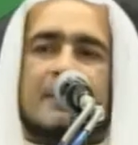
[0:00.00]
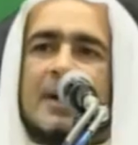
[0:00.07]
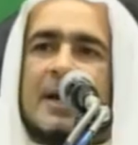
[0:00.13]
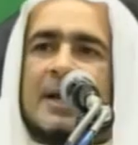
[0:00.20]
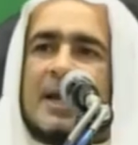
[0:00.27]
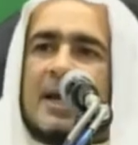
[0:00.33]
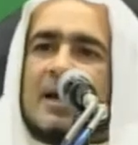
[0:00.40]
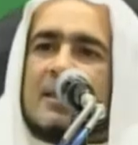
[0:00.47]

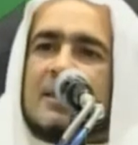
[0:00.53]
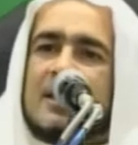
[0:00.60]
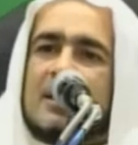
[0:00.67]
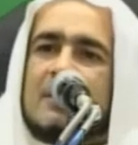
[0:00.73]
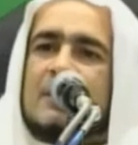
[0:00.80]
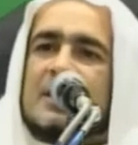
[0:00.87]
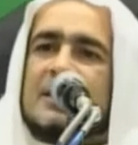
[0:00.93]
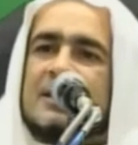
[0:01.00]
عن هذه
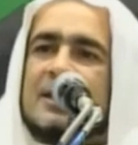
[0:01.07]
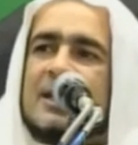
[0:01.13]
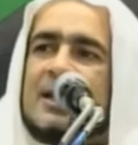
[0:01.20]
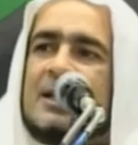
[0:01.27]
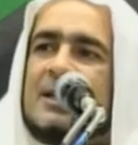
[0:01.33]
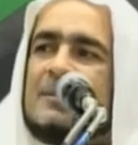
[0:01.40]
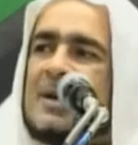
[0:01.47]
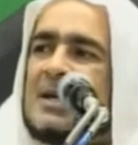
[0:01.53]
المنطقة
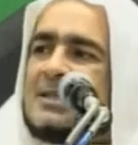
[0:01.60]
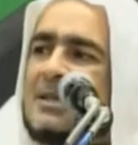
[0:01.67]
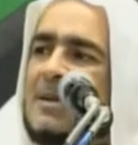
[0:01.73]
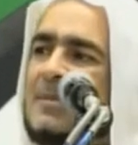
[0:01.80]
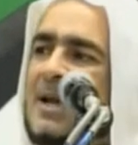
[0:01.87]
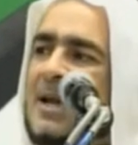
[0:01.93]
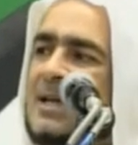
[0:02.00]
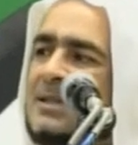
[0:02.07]
لما
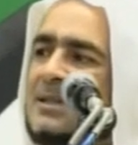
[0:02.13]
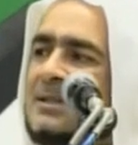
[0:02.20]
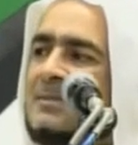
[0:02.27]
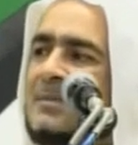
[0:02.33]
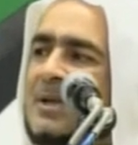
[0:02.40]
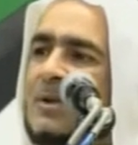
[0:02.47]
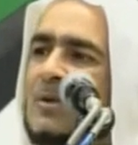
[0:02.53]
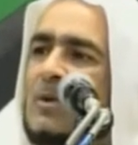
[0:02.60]
سمعت
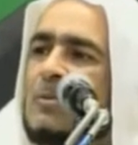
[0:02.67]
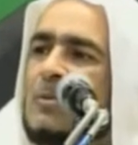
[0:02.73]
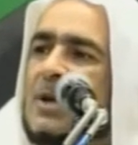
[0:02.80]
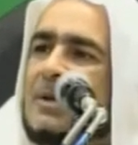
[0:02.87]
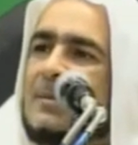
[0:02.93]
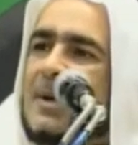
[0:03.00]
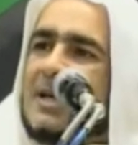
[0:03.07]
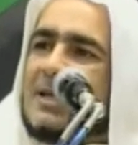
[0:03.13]
من قم
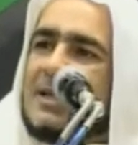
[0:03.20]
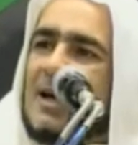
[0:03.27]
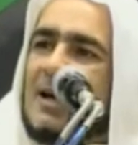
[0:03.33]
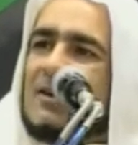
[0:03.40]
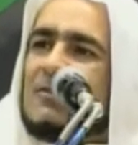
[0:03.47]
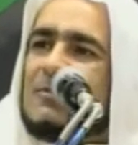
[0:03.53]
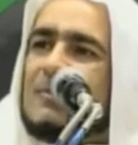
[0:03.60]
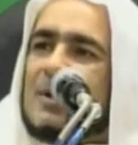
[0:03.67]
ولما
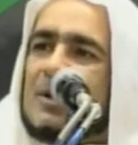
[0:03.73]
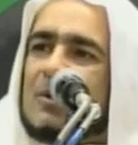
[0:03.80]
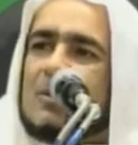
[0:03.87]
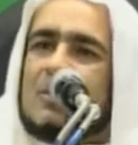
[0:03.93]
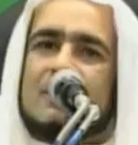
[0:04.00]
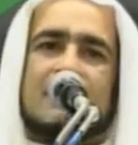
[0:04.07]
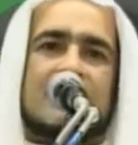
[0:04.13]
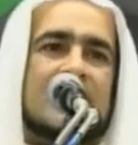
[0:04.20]
تعرف من
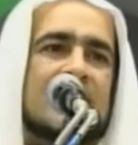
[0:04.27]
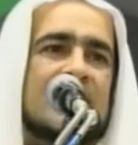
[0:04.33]
قم